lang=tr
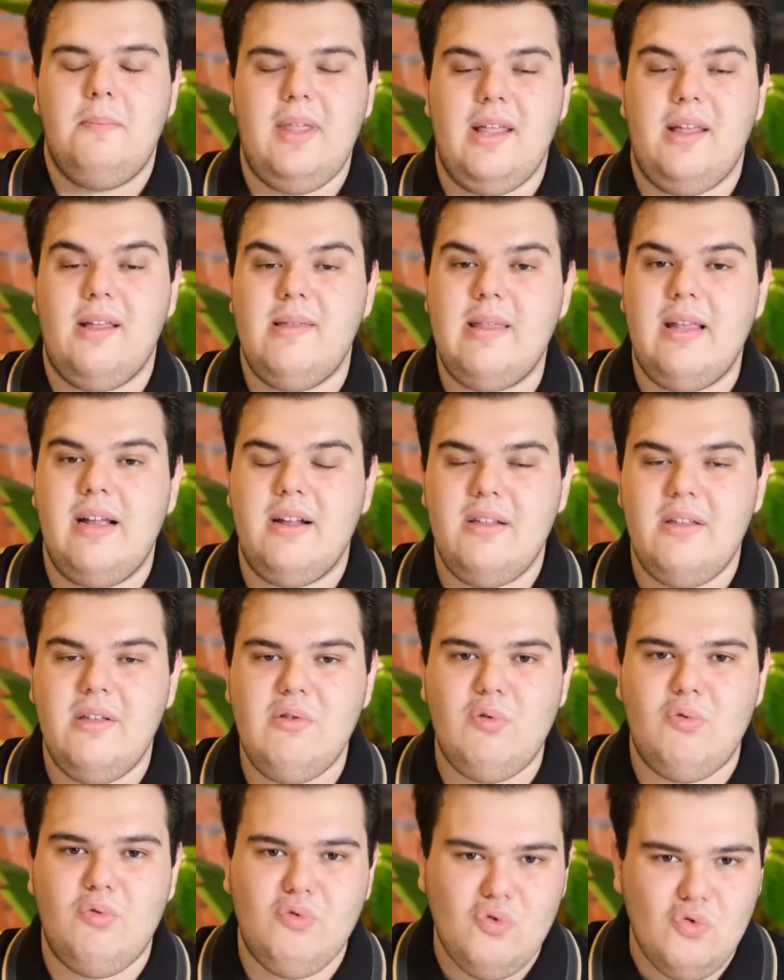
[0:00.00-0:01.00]

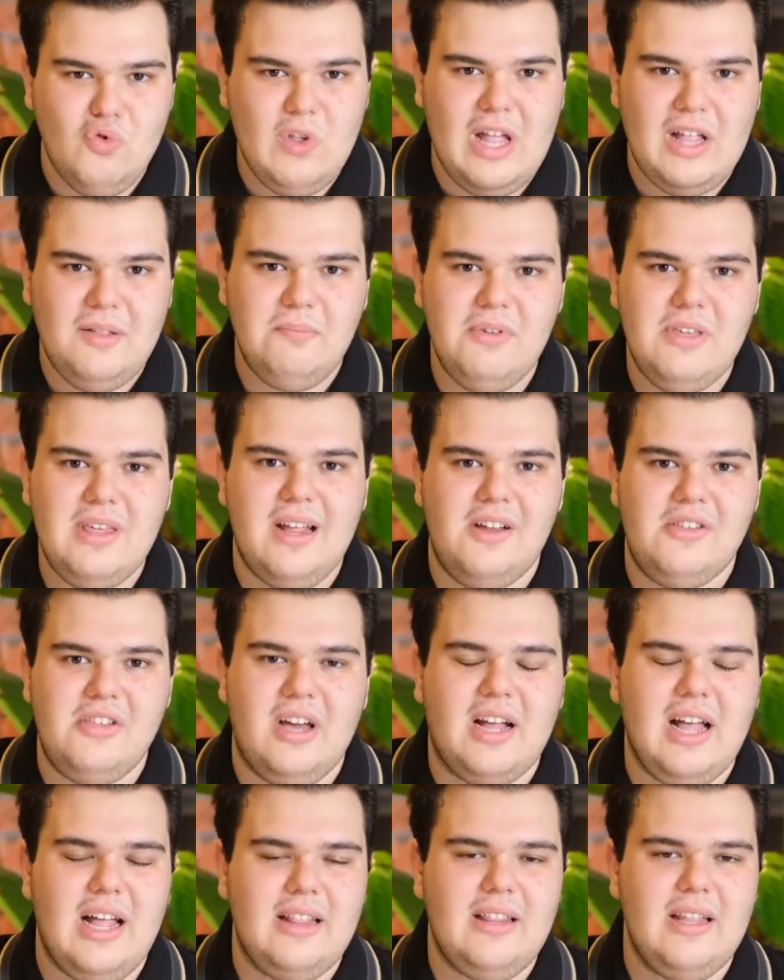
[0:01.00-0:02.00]
Bilgisayarınız 360
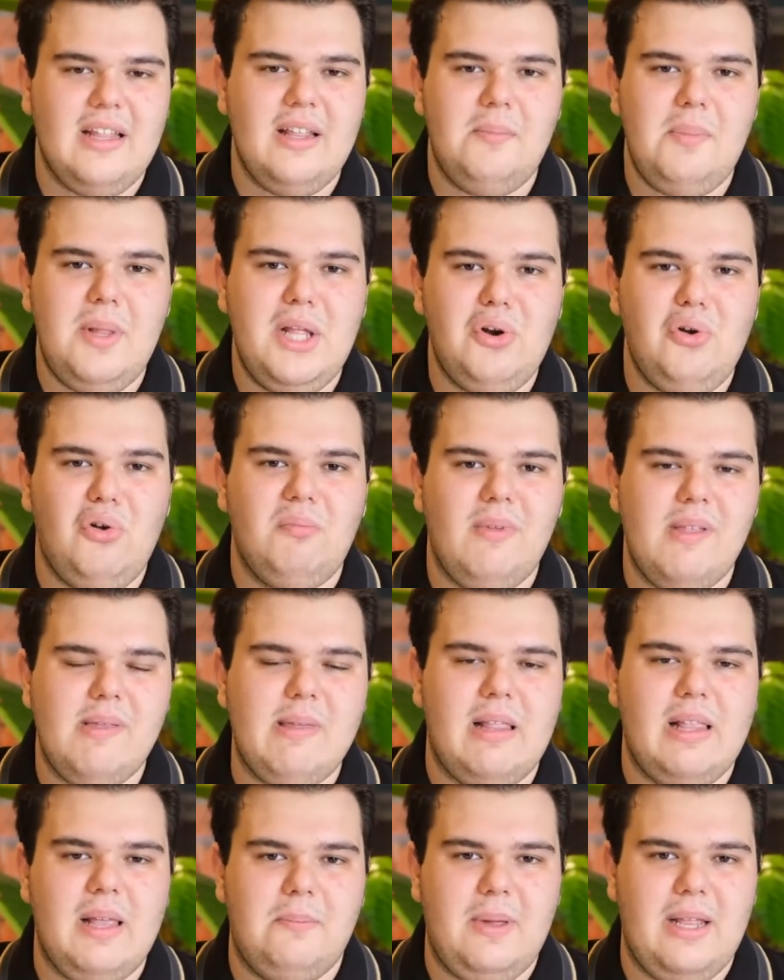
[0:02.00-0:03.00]
derece katlanabilir
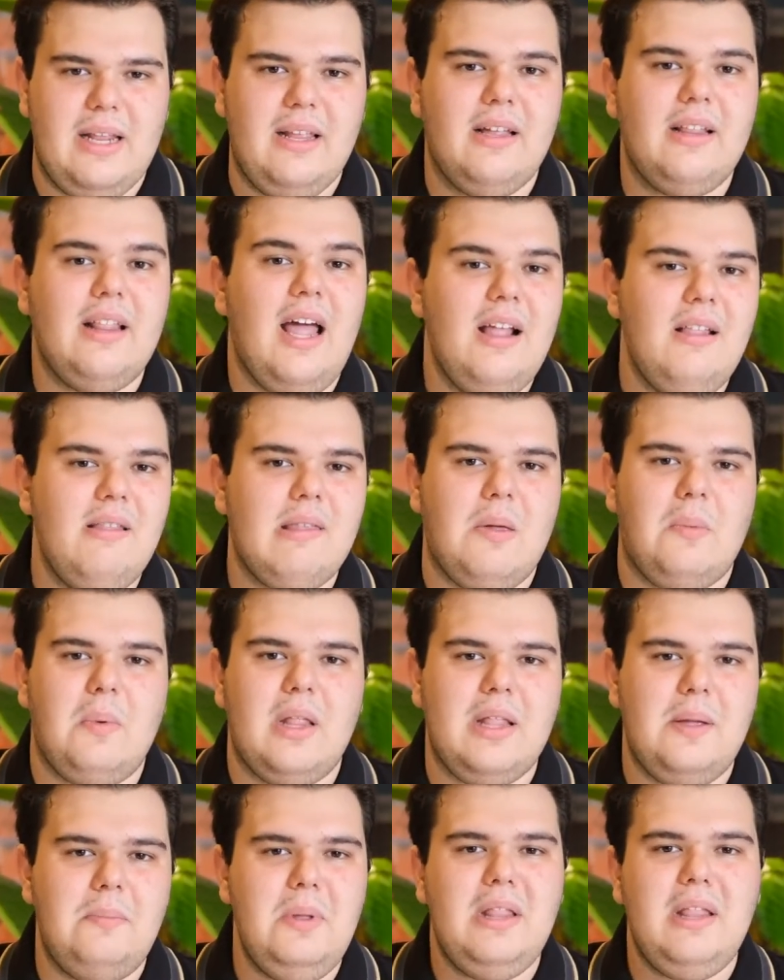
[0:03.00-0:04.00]
olmasıyla birlikte aynı
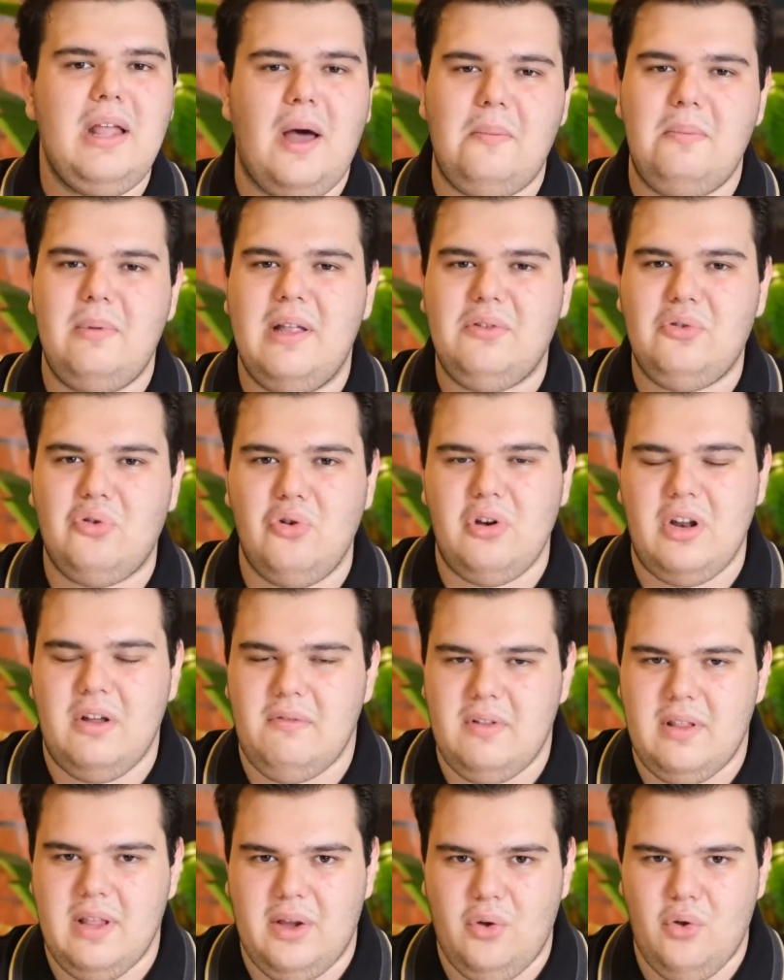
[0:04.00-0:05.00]
zamanda bir tablet
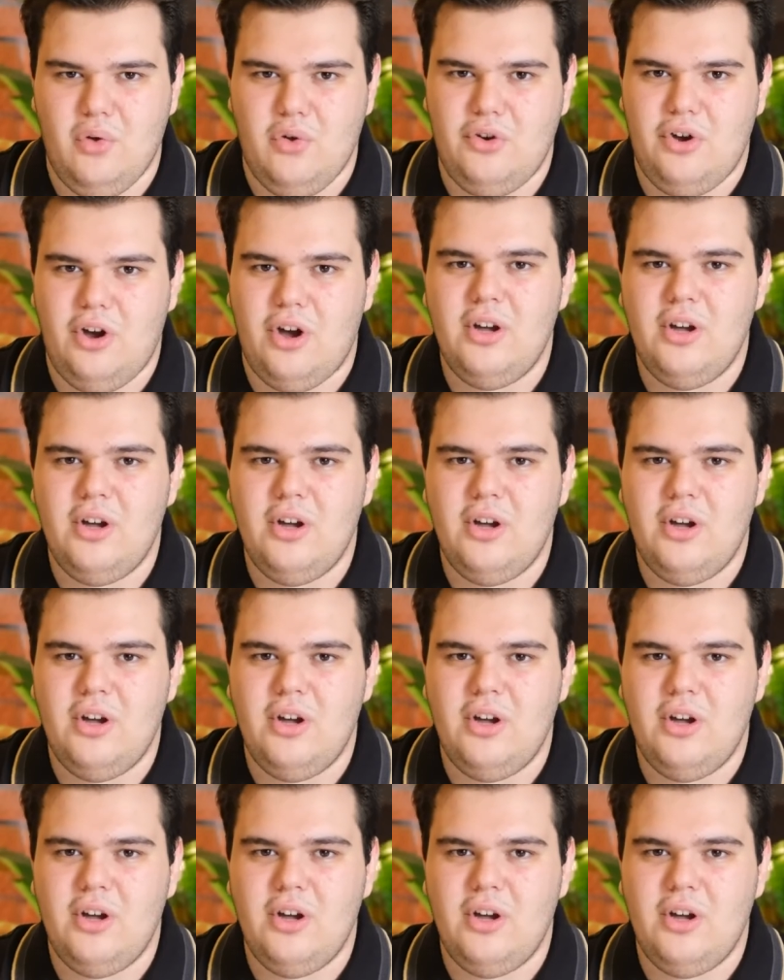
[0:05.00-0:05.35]
görevi de görüyor.